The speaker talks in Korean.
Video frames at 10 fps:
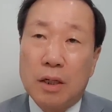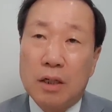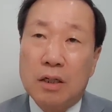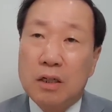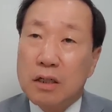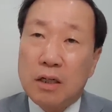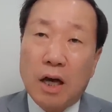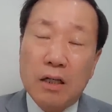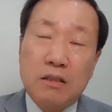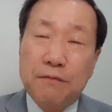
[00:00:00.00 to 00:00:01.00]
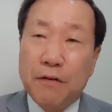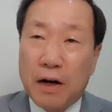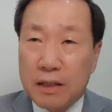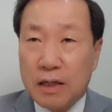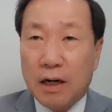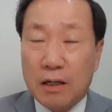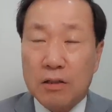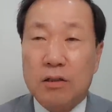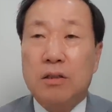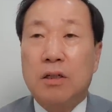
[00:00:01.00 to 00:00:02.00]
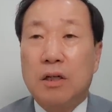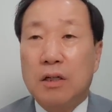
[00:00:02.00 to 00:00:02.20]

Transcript: 그 엑스파일이라는 것을